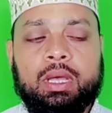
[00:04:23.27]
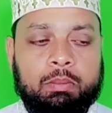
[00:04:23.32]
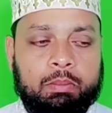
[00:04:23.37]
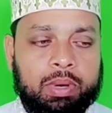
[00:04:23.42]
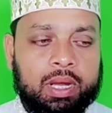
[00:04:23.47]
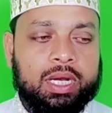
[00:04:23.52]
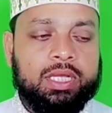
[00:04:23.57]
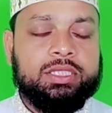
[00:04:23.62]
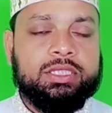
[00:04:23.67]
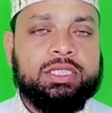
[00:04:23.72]

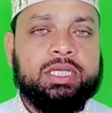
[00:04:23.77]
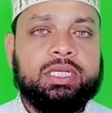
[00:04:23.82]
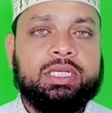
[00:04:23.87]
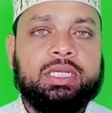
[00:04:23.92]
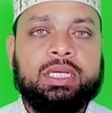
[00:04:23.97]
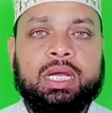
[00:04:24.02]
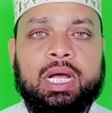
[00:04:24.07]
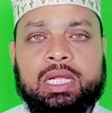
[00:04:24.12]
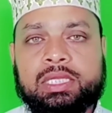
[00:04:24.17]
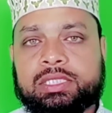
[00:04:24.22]
বাংলাদেশে একটি
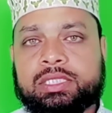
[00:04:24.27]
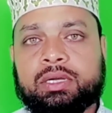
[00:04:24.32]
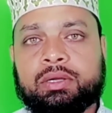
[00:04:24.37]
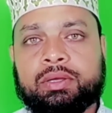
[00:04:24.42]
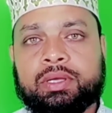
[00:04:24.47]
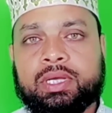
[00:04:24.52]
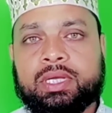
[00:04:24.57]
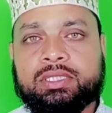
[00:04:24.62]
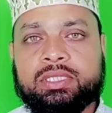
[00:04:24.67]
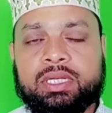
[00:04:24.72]
কালচার
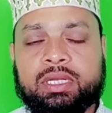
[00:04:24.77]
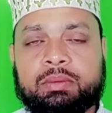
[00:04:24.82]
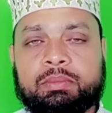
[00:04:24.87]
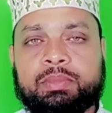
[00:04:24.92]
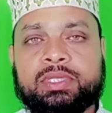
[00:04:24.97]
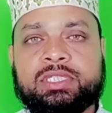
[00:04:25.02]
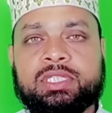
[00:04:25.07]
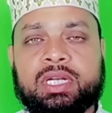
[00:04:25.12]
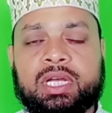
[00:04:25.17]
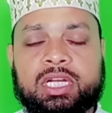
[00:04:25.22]
হয়ে গেছে
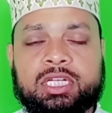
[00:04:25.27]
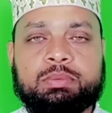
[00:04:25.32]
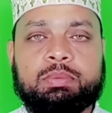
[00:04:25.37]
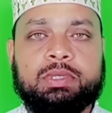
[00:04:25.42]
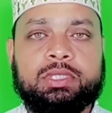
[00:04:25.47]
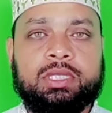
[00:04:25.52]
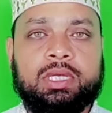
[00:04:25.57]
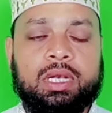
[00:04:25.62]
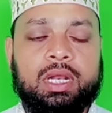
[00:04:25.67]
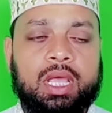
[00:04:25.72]
ইবনিসিনা
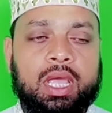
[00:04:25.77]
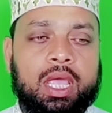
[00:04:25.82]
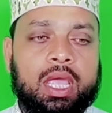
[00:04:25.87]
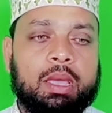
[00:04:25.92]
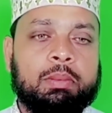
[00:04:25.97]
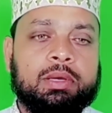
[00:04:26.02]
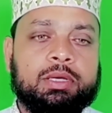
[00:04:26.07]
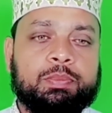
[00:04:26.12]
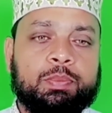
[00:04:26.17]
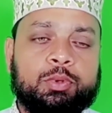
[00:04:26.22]
হাসপাতাল
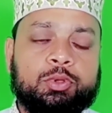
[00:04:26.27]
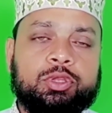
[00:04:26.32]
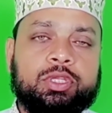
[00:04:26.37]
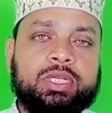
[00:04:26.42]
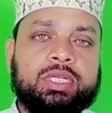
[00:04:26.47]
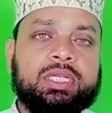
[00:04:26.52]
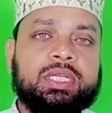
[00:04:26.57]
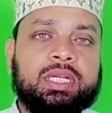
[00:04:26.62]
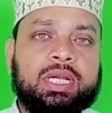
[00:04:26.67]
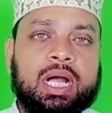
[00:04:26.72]
এবং
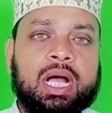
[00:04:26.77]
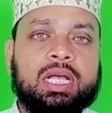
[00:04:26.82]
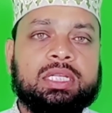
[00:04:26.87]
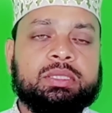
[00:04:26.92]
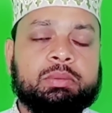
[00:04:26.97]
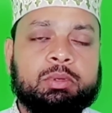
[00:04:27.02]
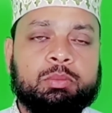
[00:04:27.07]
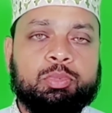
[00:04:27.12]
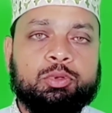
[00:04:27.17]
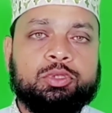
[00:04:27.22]
প্রত্যেকটি কাজ
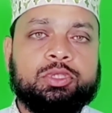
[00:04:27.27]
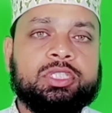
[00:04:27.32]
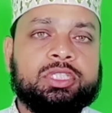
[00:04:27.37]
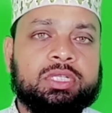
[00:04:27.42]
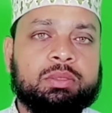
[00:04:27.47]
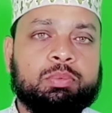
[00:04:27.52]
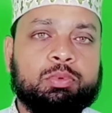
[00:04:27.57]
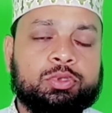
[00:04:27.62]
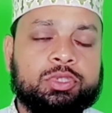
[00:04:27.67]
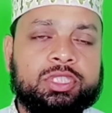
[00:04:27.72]
এবং প্রতিষ্ঠা
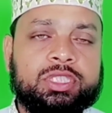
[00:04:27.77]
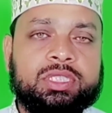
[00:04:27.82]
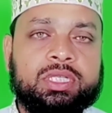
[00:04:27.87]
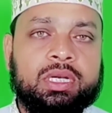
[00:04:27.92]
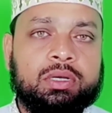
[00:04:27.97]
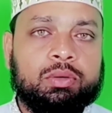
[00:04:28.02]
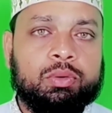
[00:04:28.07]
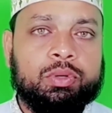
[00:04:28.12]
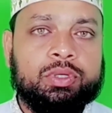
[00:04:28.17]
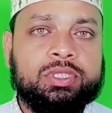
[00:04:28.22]
প্রতিষ্ঠান
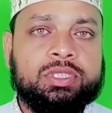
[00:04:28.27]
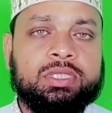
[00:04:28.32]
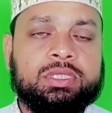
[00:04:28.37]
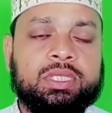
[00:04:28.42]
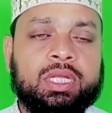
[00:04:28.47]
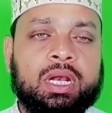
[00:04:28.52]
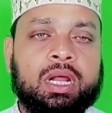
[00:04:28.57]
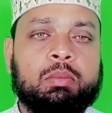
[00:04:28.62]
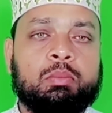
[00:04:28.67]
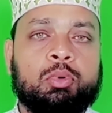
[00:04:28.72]
করেছেন
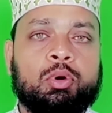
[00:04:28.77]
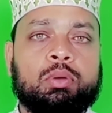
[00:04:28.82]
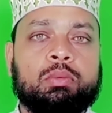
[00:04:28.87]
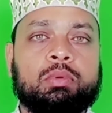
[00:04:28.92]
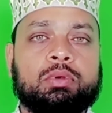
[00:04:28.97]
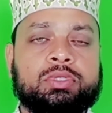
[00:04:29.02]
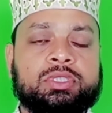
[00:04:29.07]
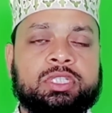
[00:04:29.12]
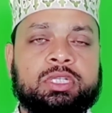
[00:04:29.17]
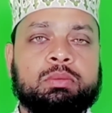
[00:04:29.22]
তারা বড়
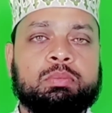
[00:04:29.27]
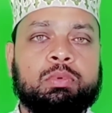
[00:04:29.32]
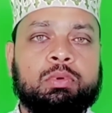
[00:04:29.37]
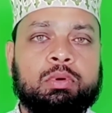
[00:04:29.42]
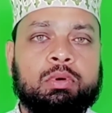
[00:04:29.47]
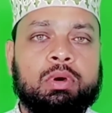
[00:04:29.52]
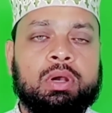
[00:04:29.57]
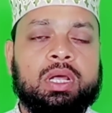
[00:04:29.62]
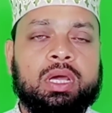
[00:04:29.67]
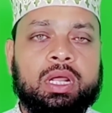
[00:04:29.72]
বড় শিল্প
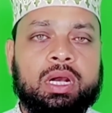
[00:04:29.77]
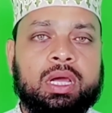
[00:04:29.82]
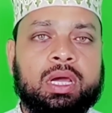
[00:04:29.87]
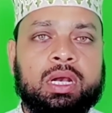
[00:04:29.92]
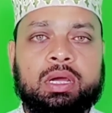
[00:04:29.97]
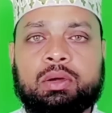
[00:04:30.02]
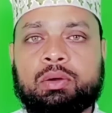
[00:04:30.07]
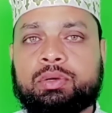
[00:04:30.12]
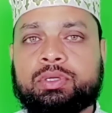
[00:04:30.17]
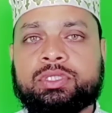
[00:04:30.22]

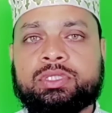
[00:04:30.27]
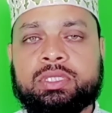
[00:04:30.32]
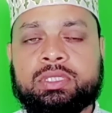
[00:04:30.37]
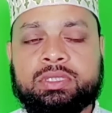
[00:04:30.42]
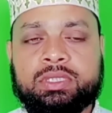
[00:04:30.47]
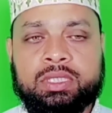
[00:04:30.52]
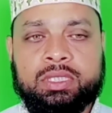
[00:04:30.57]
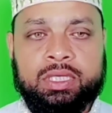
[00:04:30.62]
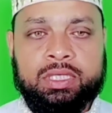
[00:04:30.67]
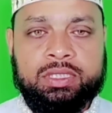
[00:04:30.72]
কলকারখানা করেছেন
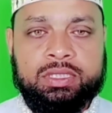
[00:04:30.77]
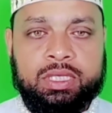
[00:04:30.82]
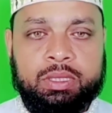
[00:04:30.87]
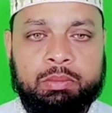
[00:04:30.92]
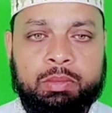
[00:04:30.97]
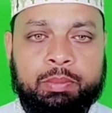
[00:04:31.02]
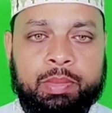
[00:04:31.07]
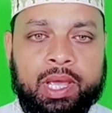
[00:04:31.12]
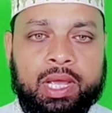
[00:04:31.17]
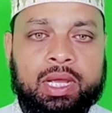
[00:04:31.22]
তাদের
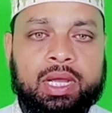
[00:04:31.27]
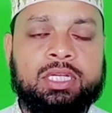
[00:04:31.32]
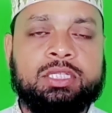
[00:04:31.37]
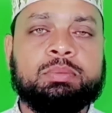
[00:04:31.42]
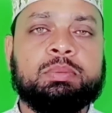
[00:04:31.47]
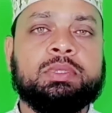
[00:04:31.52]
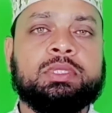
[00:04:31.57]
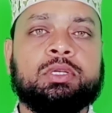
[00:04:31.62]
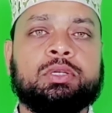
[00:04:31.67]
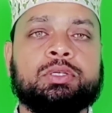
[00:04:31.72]
ইসলামী ব্যাংক
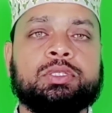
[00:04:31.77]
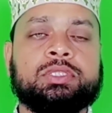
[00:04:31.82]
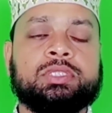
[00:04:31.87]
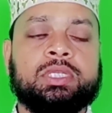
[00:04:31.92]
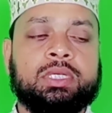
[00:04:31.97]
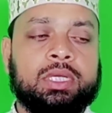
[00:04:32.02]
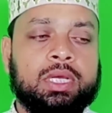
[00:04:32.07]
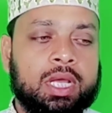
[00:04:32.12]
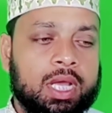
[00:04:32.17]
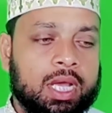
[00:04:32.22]
হাসপাতাল হয়েছেন
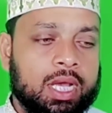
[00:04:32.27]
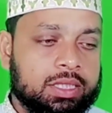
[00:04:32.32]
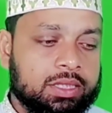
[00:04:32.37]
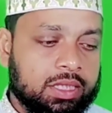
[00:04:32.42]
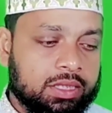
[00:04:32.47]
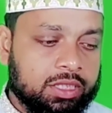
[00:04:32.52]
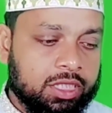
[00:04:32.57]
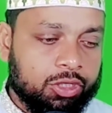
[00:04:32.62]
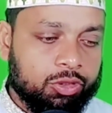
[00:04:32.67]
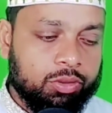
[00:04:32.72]

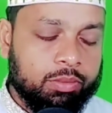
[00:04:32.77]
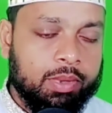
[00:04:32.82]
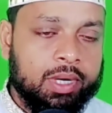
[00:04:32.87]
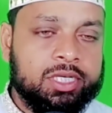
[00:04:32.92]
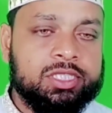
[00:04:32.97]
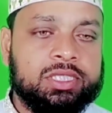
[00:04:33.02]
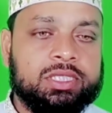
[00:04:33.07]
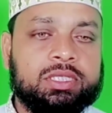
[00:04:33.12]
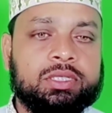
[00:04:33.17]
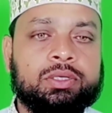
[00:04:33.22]
তাদের
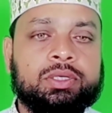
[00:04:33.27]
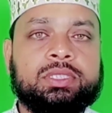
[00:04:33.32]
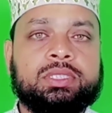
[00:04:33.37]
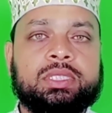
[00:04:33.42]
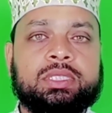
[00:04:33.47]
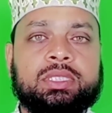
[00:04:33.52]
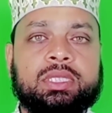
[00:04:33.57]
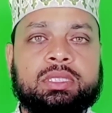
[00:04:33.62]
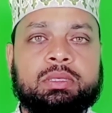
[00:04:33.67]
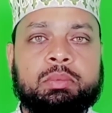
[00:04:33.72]
ইউনিভার্সিটি হয়েছে
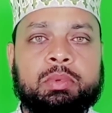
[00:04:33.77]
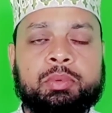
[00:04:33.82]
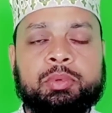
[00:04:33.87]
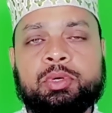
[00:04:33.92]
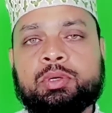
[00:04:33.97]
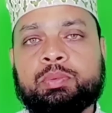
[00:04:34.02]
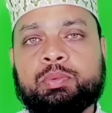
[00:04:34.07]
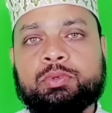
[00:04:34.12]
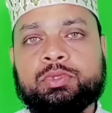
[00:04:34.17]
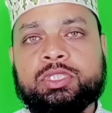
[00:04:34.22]
তাদের বিভিন্ন
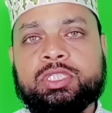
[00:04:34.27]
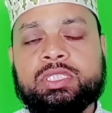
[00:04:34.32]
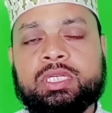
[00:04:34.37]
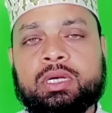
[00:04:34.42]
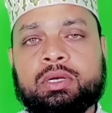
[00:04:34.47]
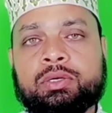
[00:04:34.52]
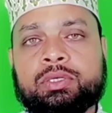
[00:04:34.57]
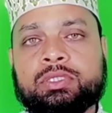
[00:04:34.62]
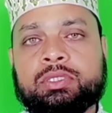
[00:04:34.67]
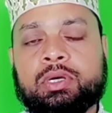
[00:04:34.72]
প্রতিষ্ঠান
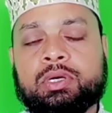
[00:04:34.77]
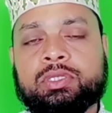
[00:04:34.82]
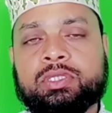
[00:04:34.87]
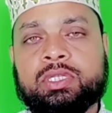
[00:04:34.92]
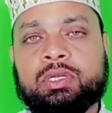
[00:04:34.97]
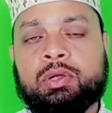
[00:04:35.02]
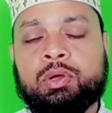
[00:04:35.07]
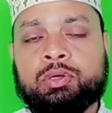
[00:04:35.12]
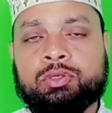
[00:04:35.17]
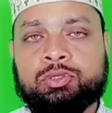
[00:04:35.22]
হয়েছে
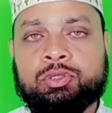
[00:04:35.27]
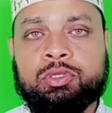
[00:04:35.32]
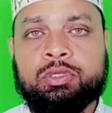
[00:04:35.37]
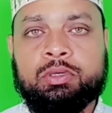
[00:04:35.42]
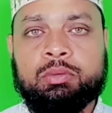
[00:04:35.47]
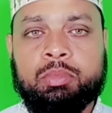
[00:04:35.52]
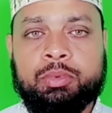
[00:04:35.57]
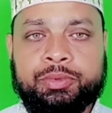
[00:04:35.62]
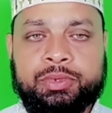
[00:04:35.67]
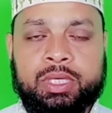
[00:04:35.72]

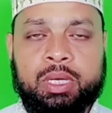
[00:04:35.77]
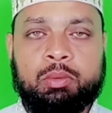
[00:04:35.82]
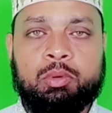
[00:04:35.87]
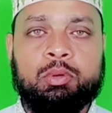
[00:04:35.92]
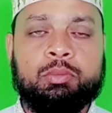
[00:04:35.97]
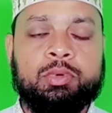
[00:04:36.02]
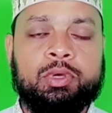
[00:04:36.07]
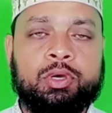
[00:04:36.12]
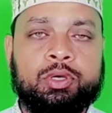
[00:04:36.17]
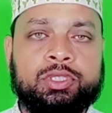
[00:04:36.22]
অর্থনৈতিকভাবে
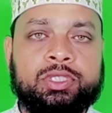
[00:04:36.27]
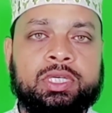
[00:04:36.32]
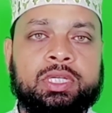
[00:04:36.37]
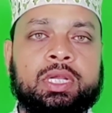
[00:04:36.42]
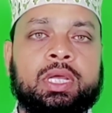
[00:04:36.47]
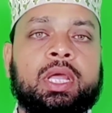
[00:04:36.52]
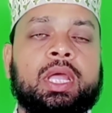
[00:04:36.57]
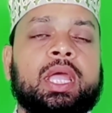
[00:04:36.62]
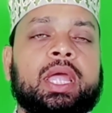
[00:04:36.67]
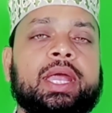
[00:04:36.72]
স্বাবলম্বী হয়েছেন
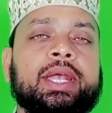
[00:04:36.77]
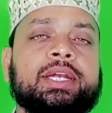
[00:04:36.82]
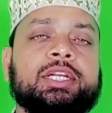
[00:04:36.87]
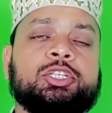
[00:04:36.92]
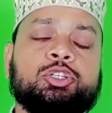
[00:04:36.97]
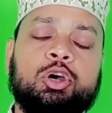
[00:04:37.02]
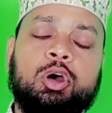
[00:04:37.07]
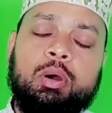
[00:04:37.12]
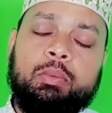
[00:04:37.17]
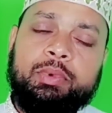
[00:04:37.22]
এটা
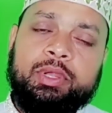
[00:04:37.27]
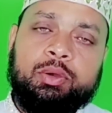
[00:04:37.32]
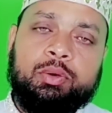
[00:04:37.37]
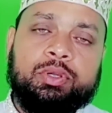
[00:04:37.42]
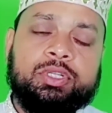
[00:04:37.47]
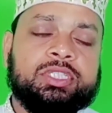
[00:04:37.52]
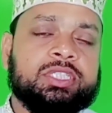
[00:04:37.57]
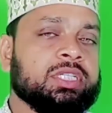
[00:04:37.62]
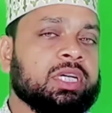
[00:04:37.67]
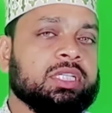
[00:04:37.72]
সবই
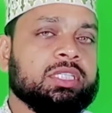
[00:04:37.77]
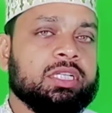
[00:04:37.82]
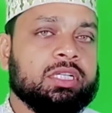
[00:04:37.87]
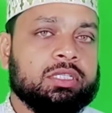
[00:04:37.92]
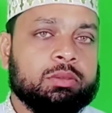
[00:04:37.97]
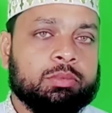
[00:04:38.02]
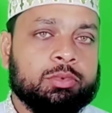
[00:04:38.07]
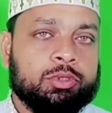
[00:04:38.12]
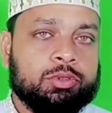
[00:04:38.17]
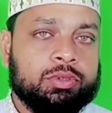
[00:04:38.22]
করেছে
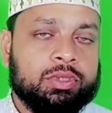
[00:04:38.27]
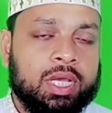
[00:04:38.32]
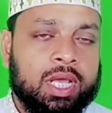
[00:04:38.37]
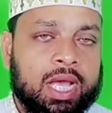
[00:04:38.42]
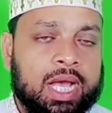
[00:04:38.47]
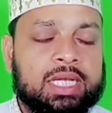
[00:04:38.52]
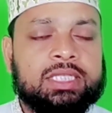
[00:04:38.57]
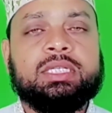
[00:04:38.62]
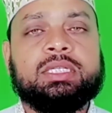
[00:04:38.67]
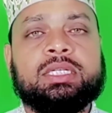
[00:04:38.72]
স্বাধীনতা বিরোধী
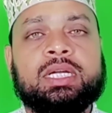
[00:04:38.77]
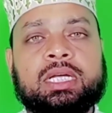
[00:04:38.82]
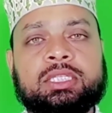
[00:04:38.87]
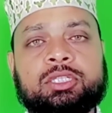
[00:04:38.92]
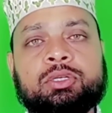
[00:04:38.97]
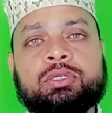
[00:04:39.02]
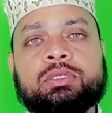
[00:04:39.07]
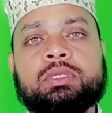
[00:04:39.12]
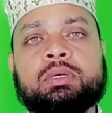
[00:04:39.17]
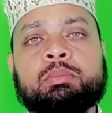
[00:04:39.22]
আচ্ছা
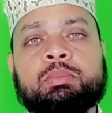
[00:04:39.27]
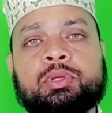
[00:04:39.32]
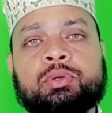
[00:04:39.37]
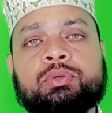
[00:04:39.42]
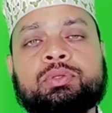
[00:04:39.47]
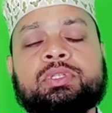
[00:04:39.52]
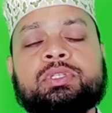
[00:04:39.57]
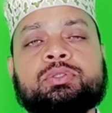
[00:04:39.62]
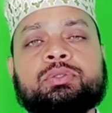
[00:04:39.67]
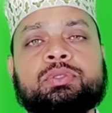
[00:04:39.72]
স্বাধীনতা
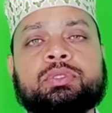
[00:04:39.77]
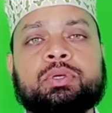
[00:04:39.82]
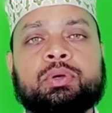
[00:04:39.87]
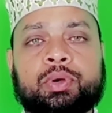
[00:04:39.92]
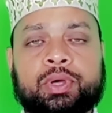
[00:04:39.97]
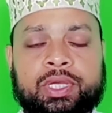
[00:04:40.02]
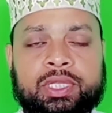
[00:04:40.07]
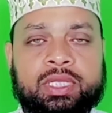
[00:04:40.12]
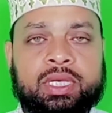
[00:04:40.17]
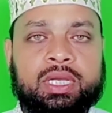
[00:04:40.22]
বিরোধী যদি
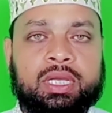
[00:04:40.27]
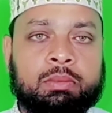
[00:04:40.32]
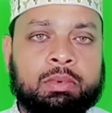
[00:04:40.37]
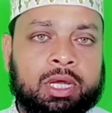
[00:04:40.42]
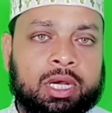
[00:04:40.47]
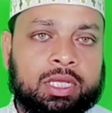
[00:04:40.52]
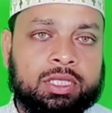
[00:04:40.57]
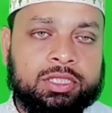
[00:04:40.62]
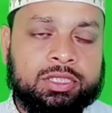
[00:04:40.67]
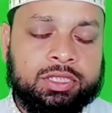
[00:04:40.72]
হয়ে থাকে
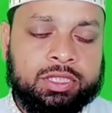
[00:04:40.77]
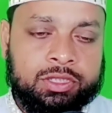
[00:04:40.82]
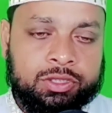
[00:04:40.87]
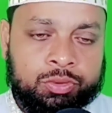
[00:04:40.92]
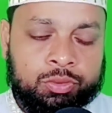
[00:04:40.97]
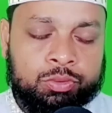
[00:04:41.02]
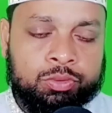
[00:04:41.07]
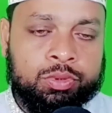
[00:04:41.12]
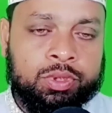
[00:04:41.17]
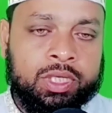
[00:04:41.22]
বাংলাদেশের
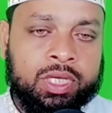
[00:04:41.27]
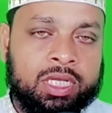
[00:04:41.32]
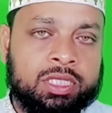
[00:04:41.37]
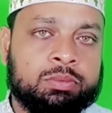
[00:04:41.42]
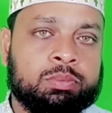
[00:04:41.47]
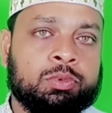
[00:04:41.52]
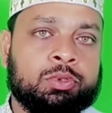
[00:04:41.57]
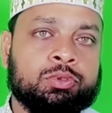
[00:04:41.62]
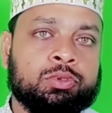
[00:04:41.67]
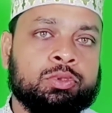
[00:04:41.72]
শুরু থেকে আজ
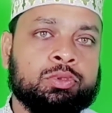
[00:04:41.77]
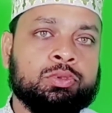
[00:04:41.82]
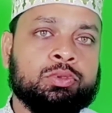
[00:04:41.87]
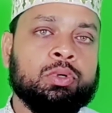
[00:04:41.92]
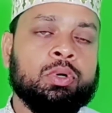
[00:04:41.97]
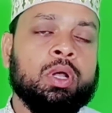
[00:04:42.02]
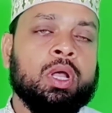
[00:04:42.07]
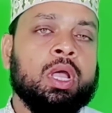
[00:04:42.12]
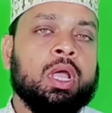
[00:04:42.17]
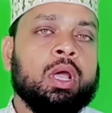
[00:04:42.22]
পর্যন্ত
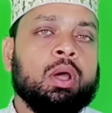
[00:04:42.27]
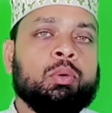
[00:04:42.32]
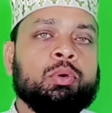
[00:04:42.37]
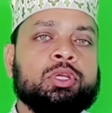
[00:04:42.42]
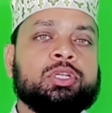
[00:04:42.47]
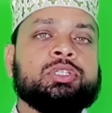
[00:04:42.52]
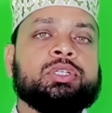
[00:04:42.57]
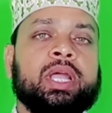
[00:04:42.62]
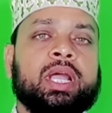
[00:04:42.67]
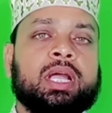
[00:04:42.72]

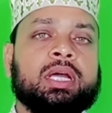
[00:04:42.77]
উনিশশো